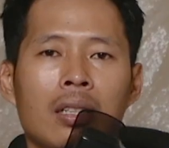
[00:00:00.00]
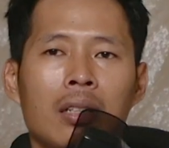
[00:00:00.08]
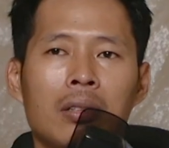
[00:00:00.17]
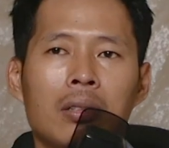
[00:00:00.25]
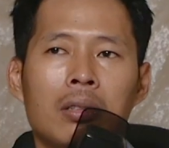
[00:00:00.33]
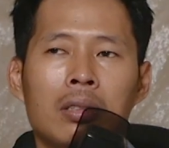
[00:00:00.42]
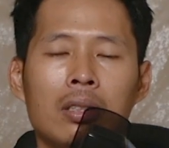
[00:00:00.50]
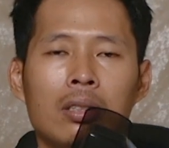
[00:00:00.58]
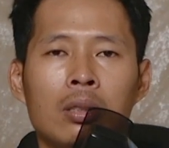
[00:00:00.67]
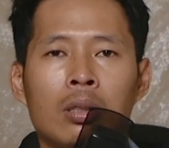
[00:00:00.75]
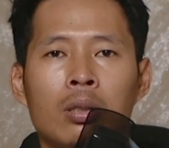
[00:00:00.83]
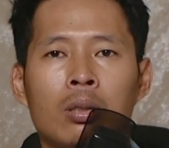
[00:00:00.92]
Terus
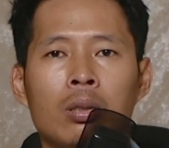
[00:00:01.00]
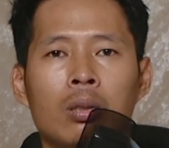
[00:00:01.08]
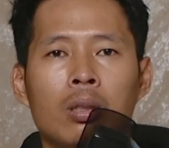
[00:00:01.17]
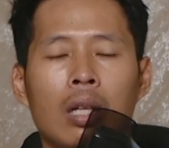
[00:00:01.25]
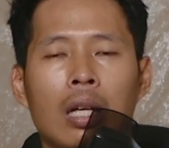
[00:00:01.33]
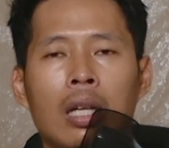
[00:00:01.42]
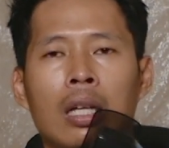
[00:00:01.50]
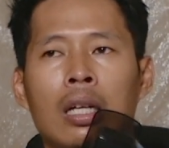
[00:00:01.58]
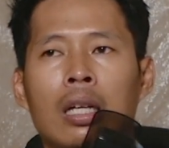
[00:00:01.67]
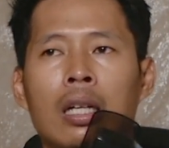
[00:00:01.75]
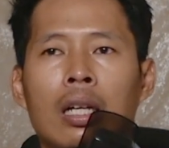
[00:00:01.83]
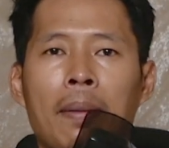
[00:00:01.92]
untuk
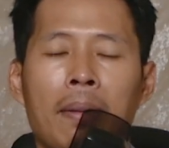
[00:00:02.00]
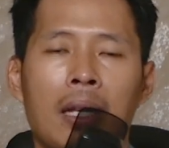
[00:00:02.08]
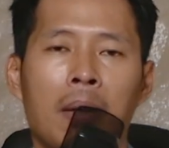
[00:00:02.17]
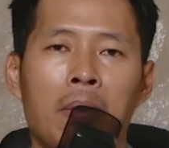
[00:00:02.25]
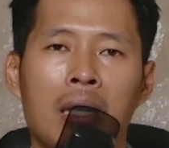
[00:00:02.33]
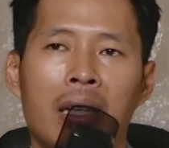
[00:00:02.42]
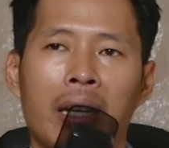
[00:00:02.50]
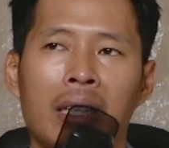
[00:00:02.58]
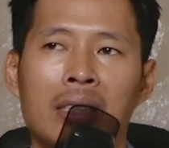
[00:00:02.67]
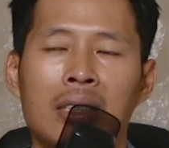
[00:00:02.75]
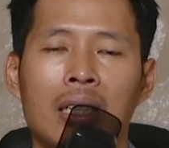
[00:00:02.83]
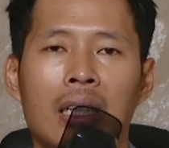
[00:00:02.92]
uh, apa namanya
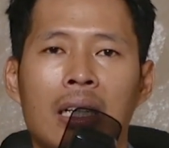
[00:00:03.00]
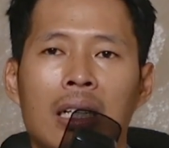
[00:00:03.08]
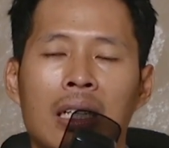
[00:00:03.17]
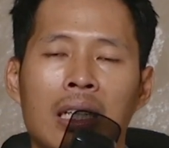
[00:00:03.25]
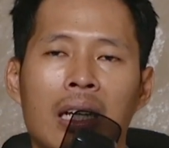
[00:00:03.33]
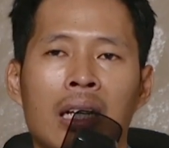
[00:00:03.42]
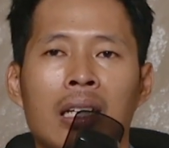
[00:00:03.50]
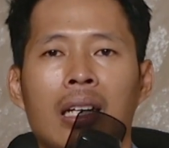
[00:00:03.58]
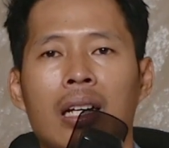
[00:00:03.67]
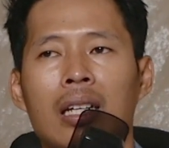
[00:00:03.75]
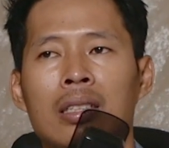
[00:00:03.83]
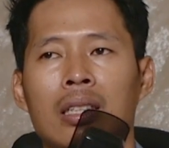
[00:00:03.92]
range-nya
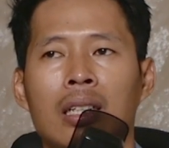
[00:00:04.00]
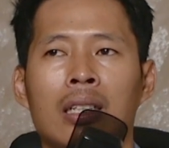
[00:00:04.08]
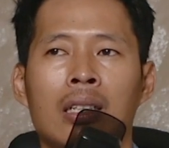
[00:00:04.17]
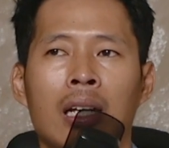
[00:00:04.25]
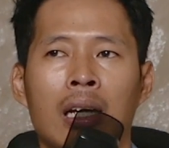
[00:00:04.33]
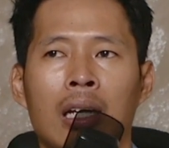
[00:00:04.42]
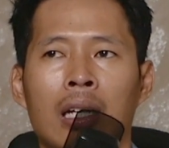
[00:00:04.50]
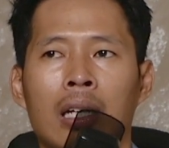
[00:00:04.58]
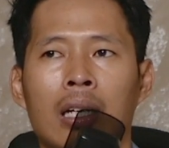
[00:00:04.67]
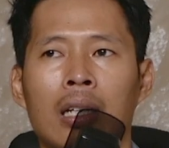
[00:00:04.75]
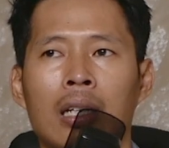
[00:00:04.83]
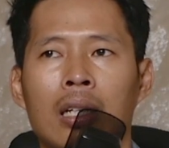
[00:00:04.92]
kira-kira
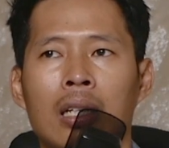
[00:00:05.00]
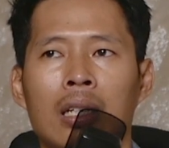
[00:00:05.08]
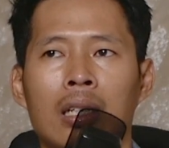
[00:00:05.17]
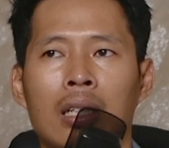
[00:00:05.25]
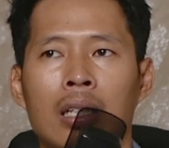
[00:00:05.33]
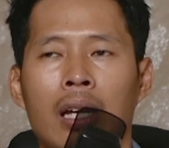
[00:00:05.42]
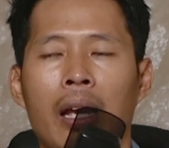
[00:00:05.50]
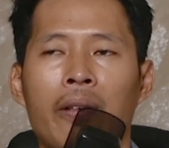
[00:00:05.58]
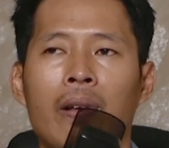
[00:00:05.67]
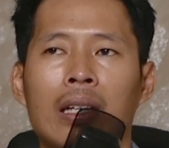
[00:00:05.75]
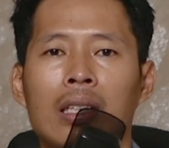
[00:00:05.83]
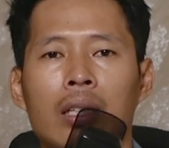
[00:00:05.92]
sekitar
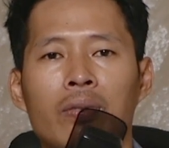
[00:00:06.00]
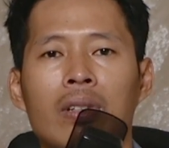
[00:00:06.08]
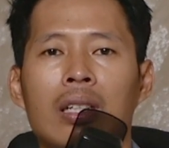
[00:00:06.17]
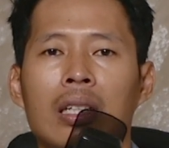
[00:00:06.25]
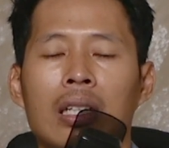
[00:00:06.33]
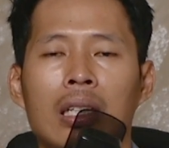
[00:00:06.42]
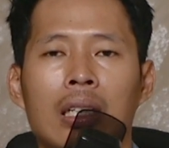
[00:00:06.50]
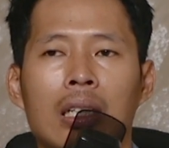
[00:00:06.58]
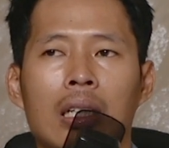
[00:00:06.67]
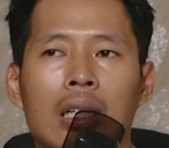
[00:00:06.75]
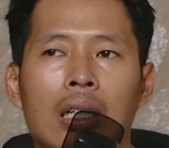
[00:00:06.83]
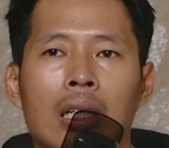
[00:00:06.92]
efektif di
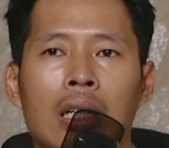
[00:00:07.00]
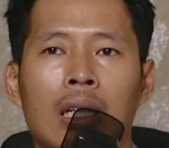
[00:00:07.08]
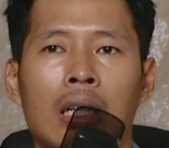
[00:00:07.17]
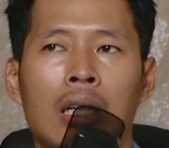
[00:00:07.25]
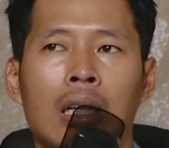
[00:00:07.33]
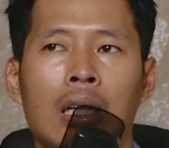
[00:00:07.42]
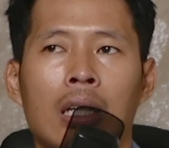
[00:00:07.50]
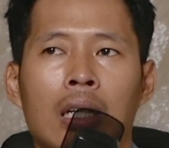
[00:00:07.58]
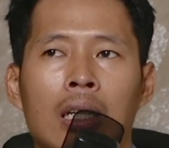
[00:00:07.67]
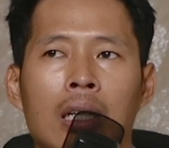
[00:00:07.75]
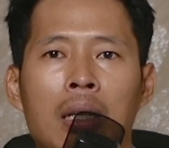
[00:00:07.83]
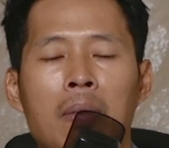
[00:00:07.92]

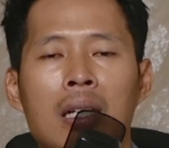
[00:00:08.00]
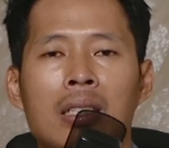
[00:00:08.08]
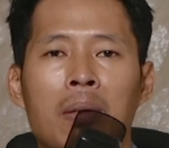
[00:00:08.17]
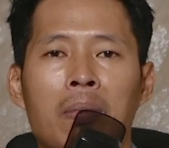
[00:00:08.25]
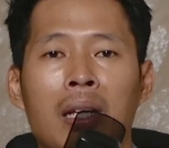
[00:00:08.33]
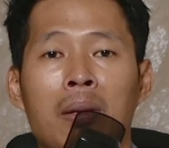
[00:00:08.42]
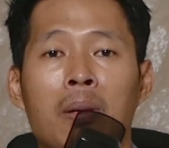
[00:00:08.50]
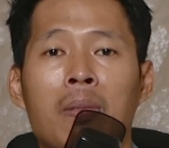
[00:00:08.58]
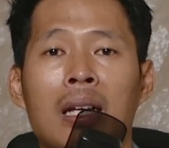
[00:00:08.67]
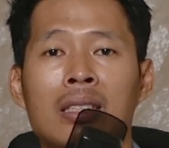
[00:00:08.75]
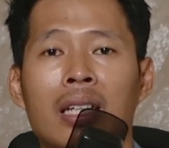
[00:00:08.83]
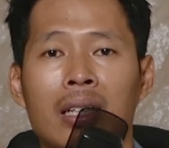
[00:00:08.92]
5 eh, sampai 15
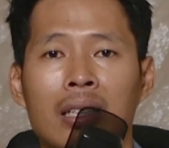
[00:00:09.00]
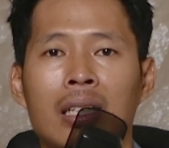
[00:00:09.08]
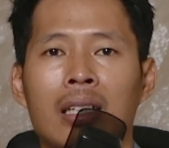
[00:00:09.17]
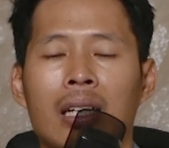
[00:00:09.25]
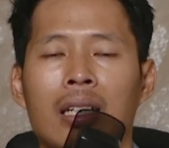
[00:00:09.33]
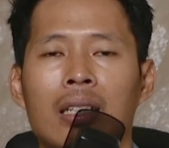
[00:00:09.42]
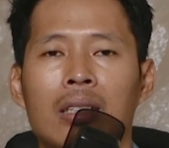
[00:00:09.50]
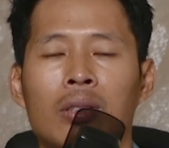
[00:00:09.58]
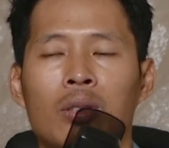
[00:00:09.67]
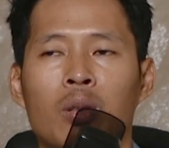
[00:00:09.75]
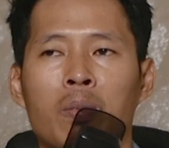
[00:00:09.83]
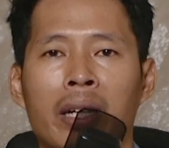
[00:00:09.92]
cm ya
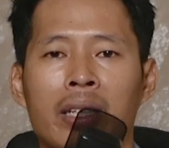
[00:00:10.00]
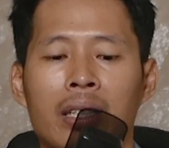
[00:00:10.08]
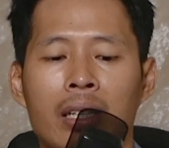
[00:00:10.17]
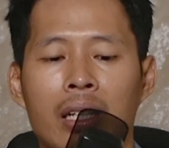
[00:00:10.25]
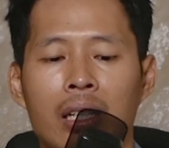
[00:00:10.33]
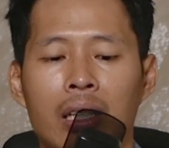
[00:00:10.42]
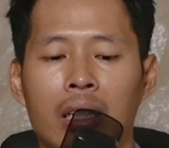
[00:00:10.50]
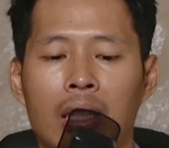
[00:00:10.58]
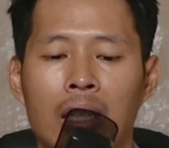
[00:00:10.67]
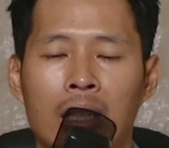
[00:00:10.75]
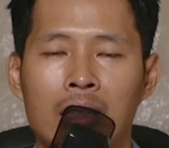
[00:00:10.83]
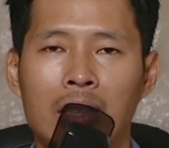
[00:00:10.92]
untuk mic-nya. Jadi
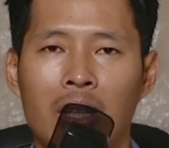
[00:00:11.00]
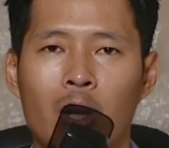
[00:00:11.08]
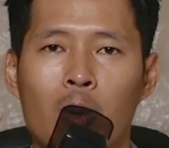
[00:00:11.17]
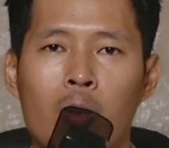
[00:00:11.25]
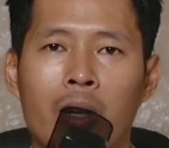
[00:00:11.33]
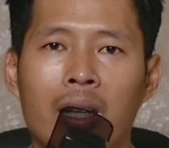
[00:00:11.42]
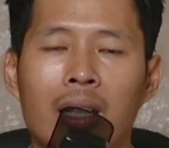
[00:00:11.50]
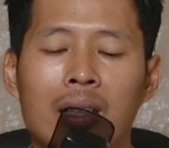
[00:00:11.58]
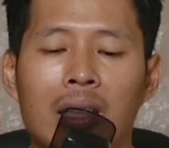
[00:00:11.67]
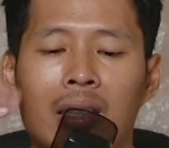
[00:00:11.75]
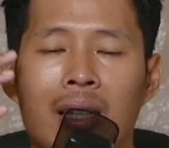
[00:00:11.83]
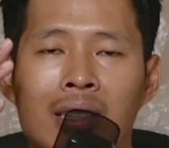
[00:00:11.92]
saya ngomong ini
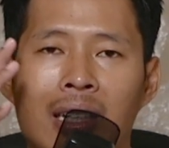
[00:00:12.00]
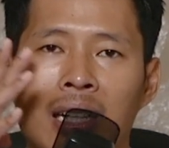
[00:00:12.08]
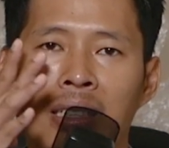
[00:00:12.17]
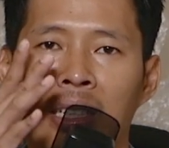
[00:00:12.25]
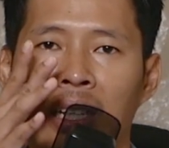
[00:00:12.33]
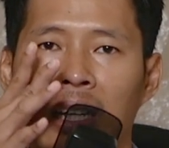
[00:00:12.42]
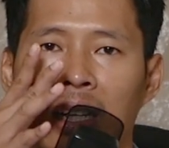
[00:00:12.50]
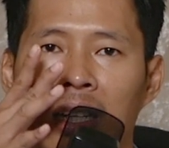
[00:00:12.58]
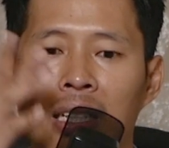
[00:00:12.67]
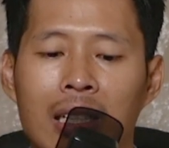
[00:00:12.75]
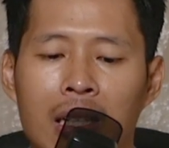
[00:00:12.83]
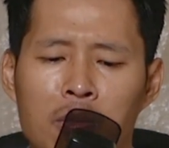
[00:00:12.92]
sekitar setengah
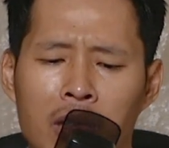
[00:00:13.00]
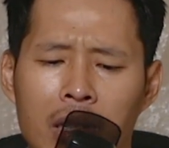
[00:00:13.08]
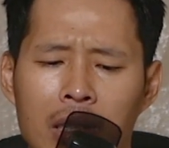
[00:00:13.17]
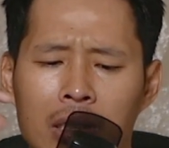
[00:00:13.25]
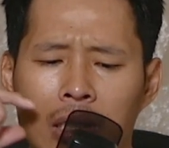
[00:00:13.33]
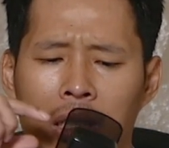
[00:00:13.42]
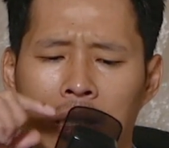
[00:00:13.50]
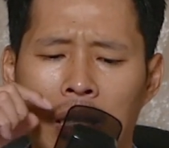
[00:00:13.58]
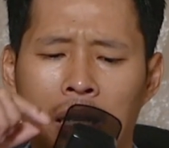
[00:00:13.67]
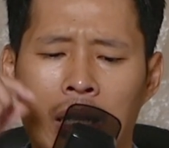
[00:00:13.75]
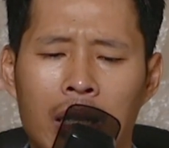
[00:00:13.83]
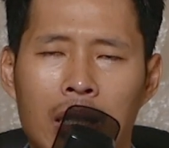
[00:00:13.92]
jengkal jadi mungkin
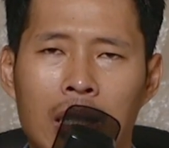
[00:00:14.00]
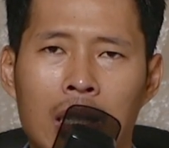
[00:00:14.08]
sekitar